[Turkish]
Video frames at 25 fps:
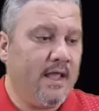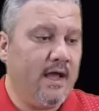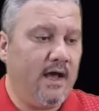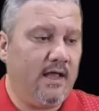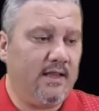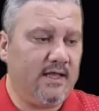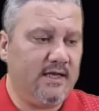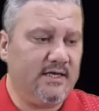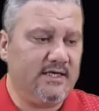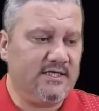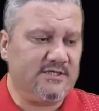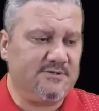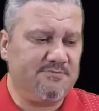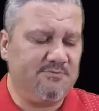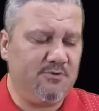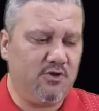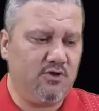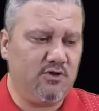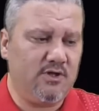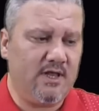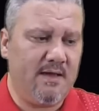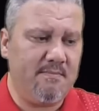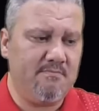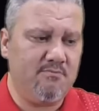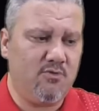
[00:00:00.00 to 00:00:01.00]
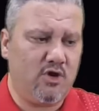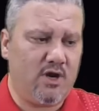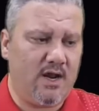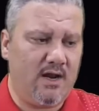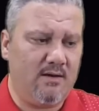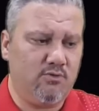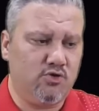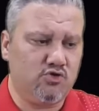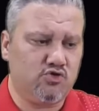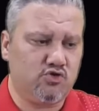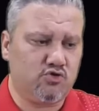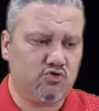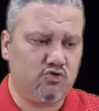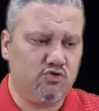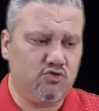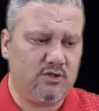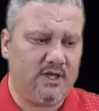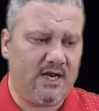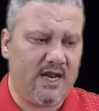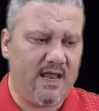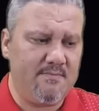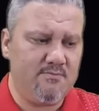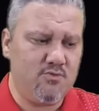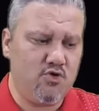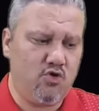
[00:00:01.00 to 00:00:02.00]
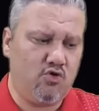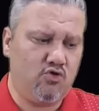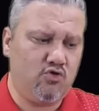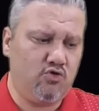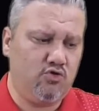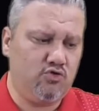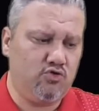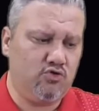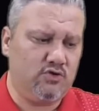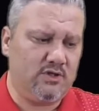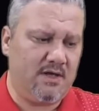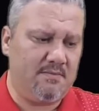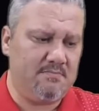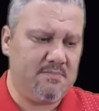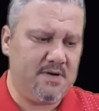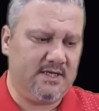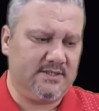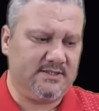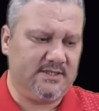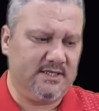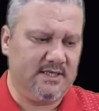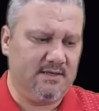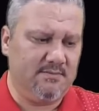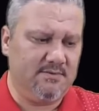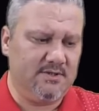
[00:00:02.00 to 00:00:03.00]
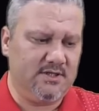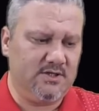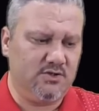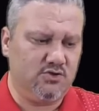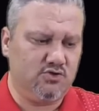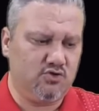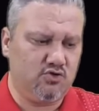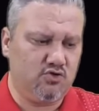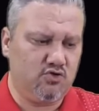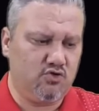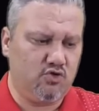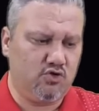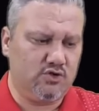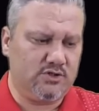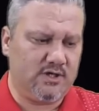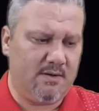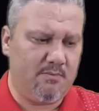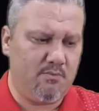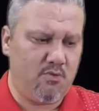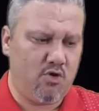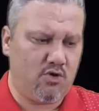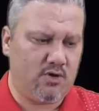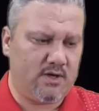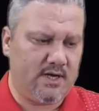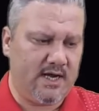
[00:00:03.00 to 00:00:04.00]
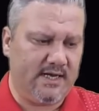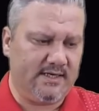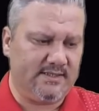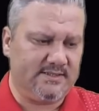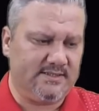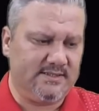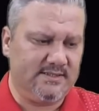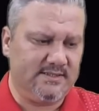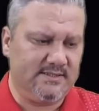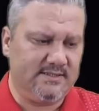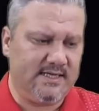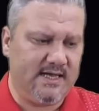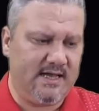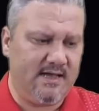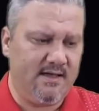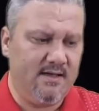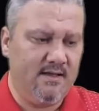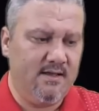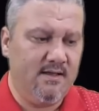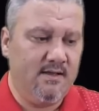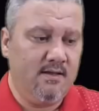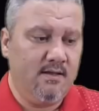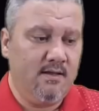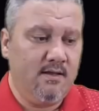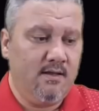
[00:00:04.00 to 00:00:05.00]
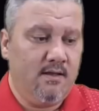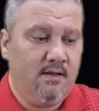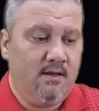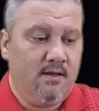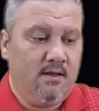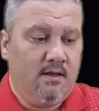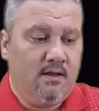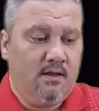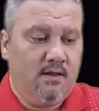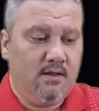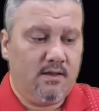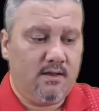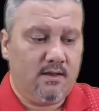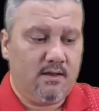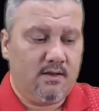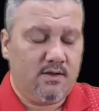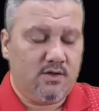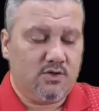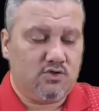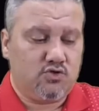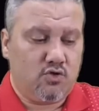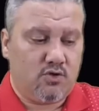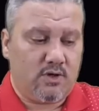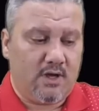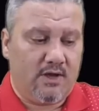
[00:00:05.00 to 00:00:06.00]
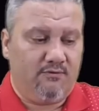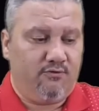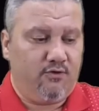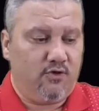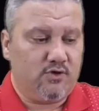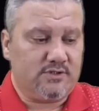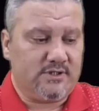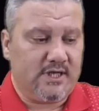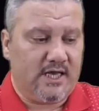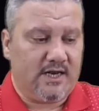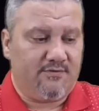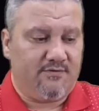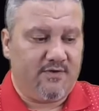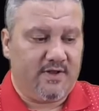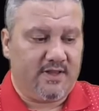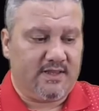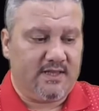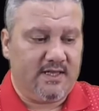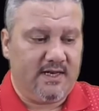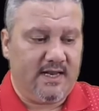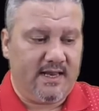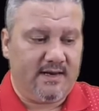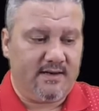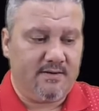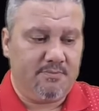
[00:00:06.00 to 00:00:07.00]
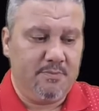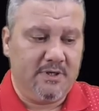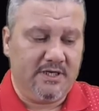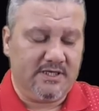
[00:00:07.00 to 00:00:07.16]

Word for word: Alanya Spor'un hem moral bozukluğundan hem yorgunluğundan bahsedebiliriz. Çünkü Rosenborg karşısında ee, çok efor sarf ettiler.